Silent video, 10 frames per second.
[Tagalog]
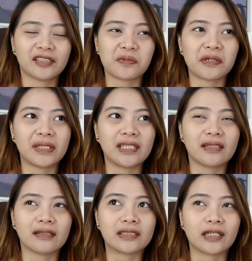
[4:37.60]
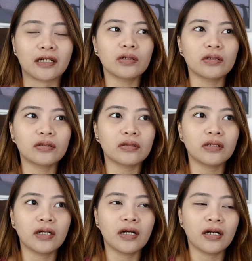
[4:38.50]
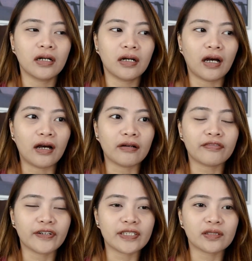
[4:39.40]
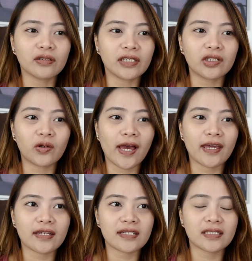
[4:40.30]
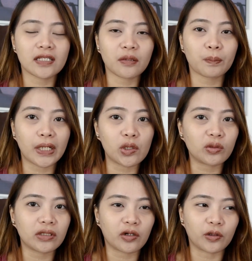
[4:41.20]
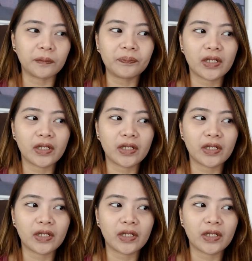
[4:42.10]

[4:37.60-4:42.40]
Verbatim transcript: sobrang maliit lang siya. So, ang first kong ginawa is nagpa-load ako.